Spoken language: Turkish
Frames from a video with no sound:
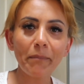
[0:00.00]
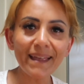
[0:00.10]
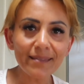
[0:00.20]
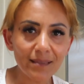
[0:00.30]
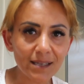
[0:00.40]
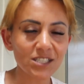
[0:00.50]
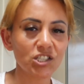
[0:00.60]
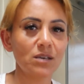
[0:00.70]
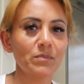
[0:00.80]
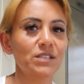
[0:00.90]
Ben nasıl
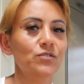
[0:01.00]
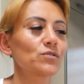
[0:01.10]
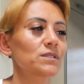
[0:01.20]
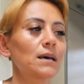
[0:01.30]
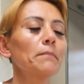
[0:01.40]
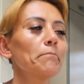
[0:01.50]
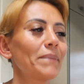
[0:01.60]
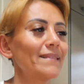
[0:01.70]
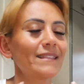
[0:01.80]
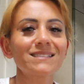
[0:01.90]
çekmek istiyorsam,
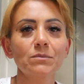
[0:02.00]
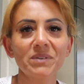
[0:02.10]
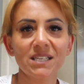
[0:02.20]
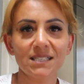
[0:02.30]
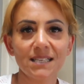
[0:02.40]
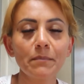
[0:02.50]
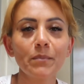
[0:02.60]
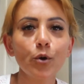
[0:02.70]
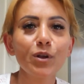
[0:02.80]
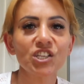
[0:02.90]
ben nasıl biriysem
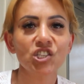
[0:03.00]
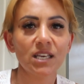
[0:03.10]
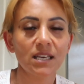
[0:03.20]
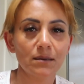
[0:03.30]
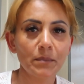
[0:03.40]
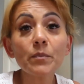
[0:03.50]
öyle çekerim.